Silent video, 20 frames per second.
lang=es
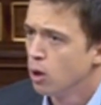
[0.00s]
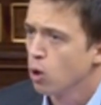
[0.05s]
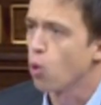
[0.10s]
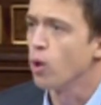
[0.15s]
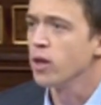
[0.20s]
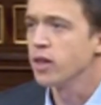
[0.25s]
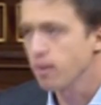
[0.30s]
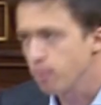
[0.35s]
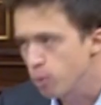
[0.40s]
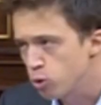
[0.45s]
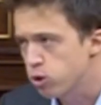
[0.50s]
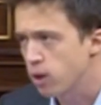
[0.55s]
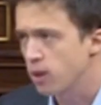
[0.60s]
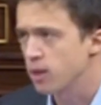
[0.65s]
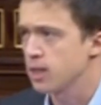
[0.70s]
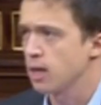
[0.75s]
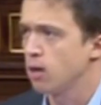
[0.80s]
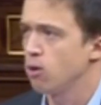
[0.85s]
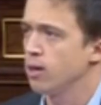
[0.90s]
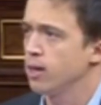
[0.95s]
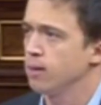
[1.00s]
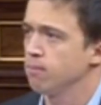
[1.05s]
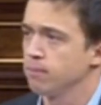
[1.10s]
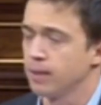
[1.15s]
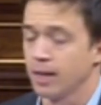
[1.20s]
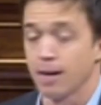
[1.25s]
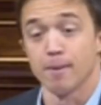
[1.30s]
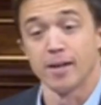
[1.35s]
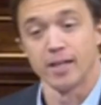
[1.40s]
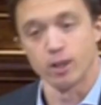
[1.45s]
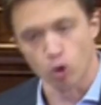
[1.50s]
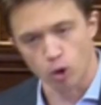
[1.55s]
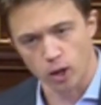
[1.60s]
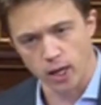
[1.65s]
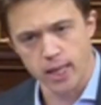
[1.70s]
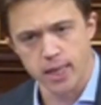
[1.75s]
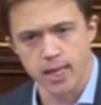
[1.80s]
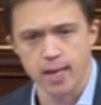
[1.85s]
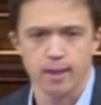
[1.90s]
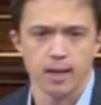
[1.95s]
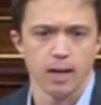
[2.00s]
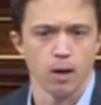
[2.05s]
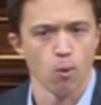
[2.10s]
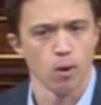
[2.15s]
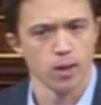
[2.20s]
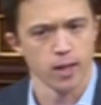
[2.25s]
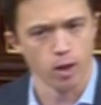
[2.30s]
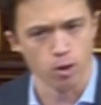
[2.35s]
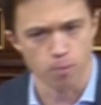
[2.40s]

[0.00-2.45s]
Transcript: Cuéntenme ustedes ahora de la meritocracia, de la igualdad de